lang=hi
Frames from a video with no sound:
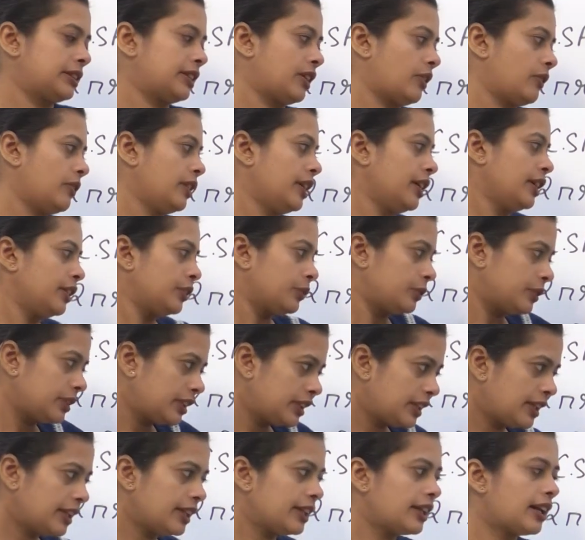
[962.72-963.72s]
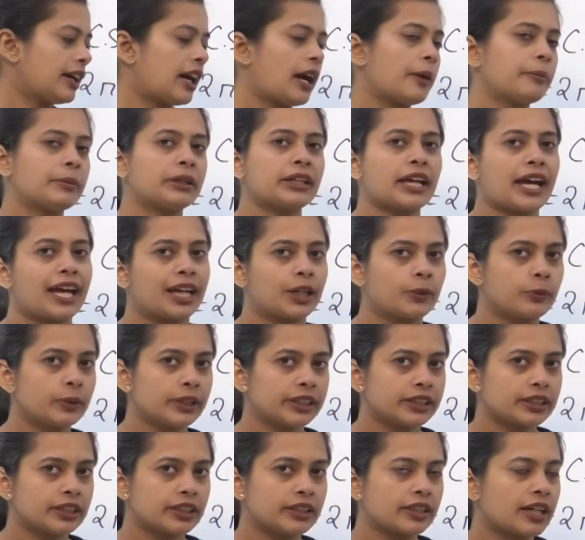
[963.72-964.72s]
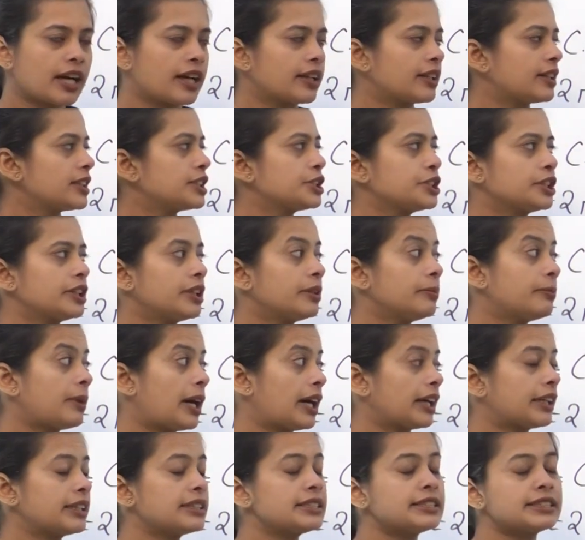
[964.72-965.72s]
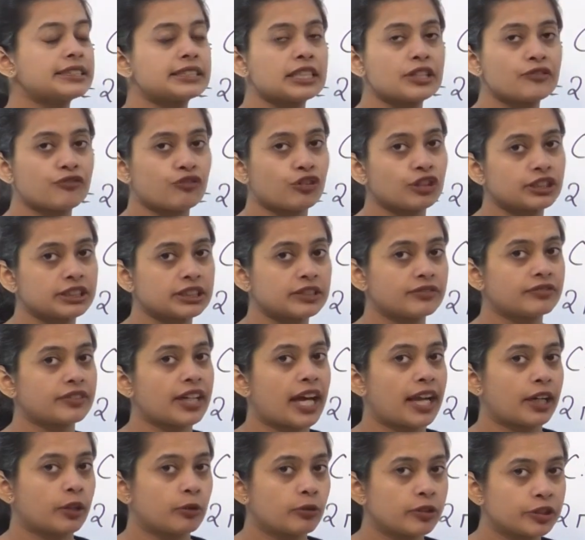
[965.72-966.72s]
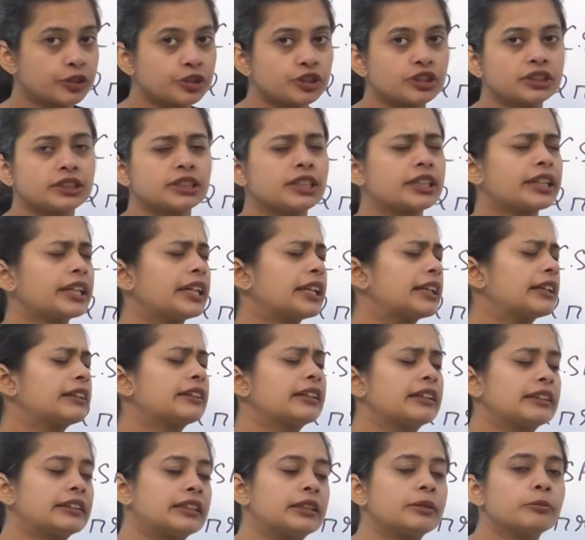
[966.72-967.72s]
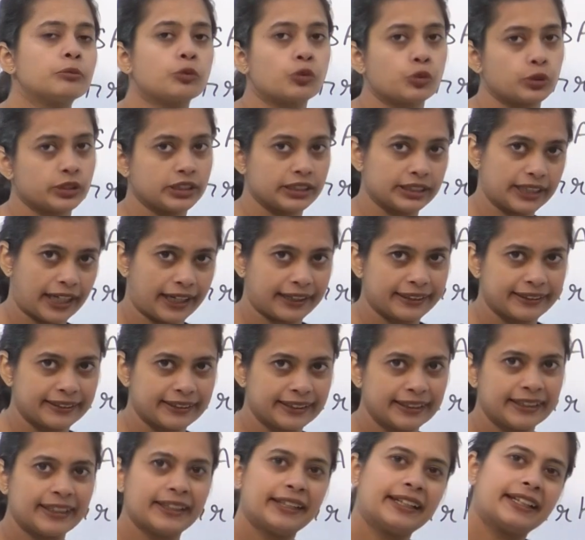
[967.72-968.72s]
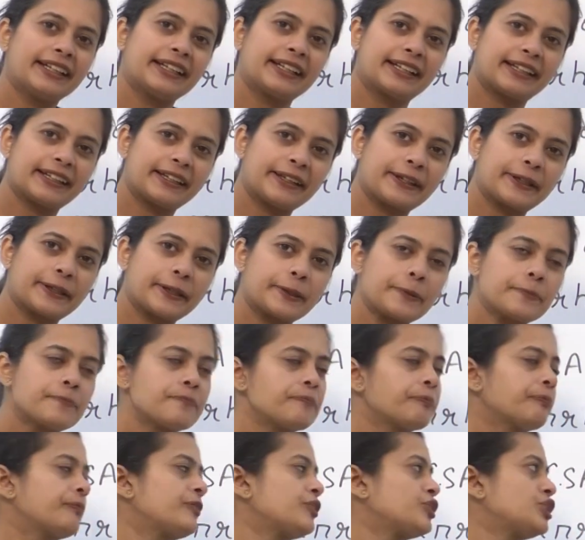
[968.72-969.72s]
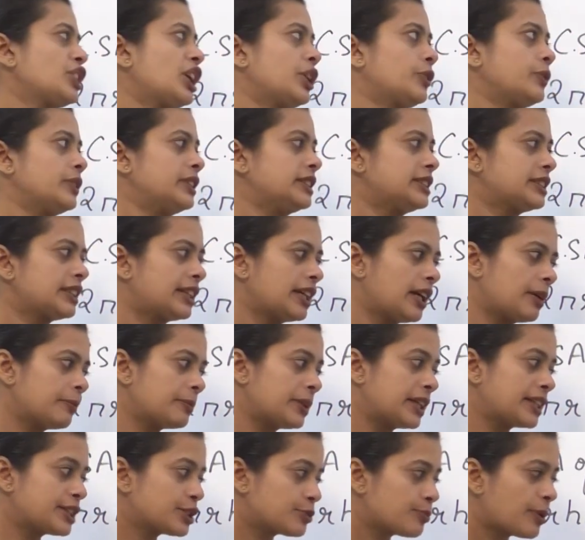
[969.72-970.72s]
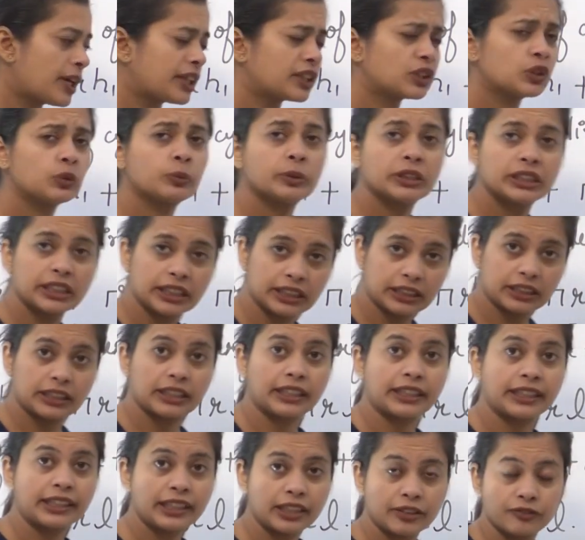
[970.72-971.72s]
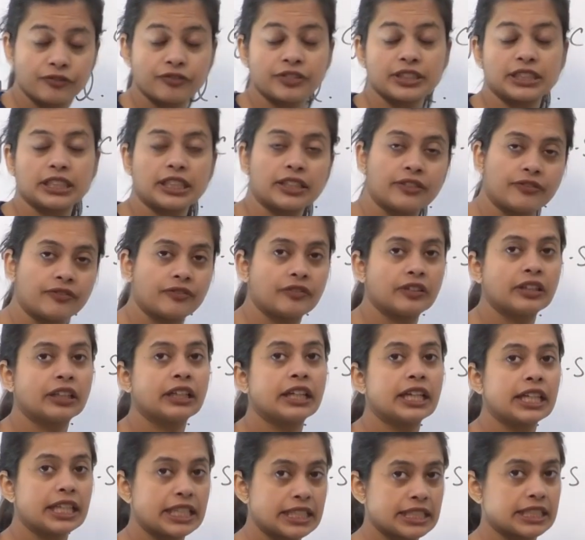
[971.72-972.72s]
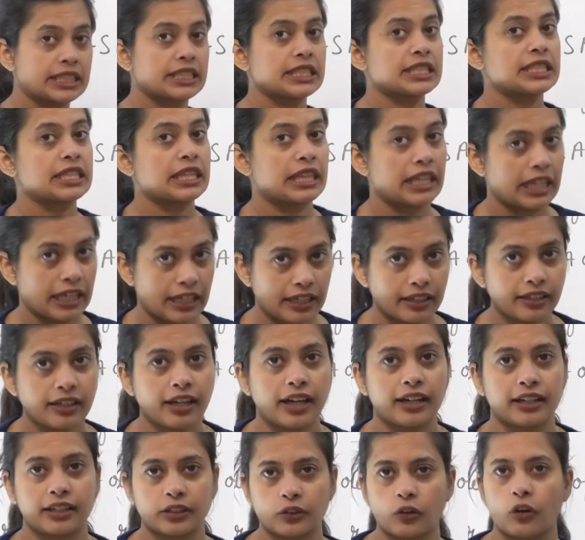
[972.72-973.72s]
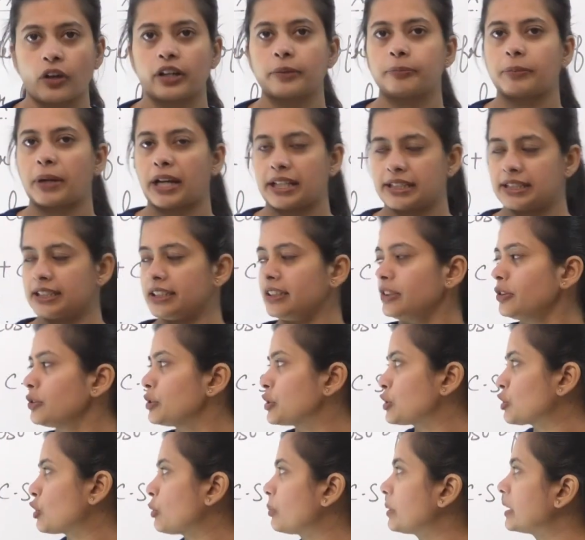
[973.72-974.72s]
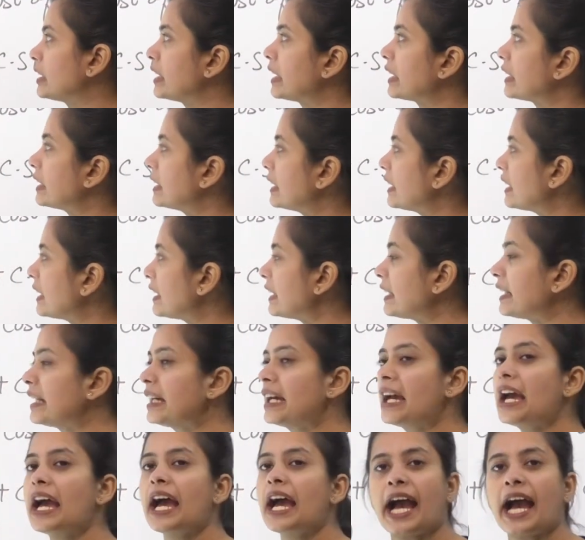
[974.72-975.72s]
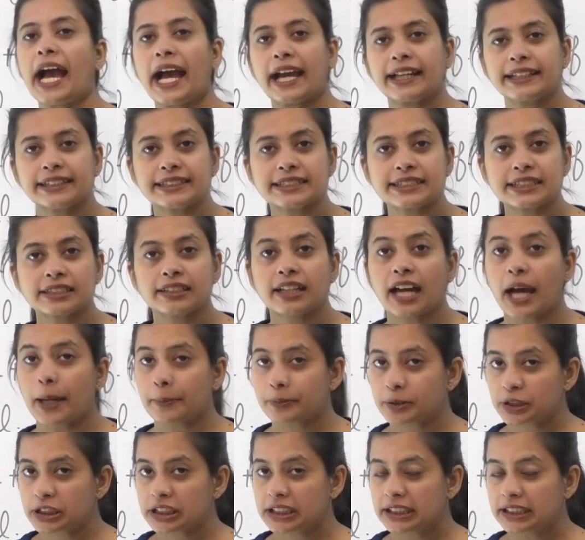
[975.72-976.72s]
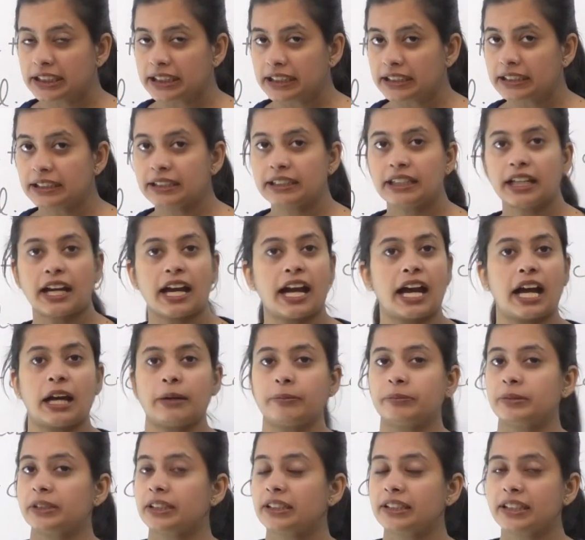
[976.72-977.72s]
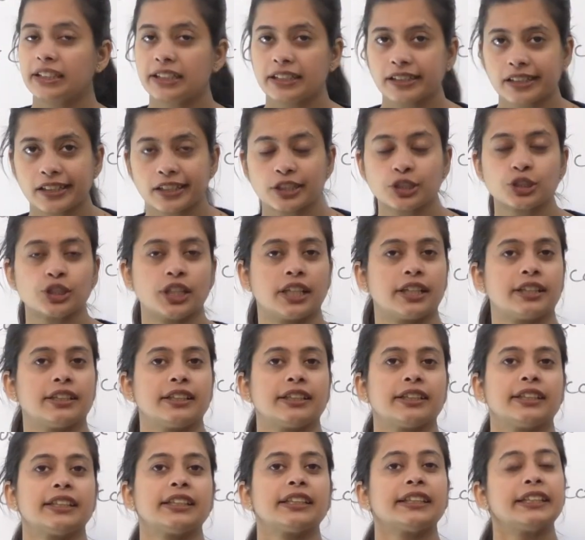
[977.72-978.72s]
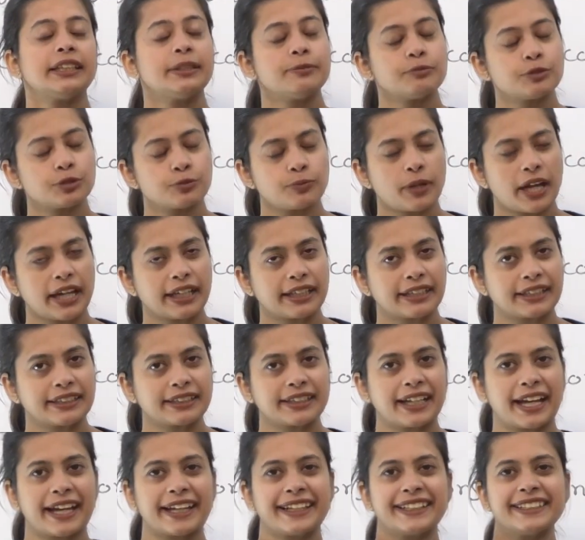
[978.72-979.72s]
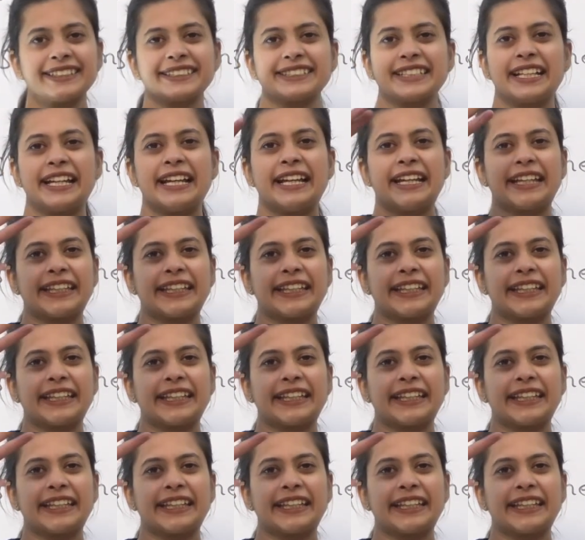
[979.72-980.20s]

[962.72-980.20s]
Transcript: बताओ तो ये हमें कैलकुलेट करना आना चाहिए बाकी सिर्फ और सिर्फ कैलकुलेशंस का खेल है नथिंग मोर देन दैट क्लियर है चलो इसके हम नेक्स्ट पार्ट को भी देखते हैं इफ़ इफ़ इट इज़ देयर अगर और पार्ट है तो इसको भी देखते हैं एंड अप टिल देन आपने कहीं नहीं जाना है कीप स्माइलिंग गाइस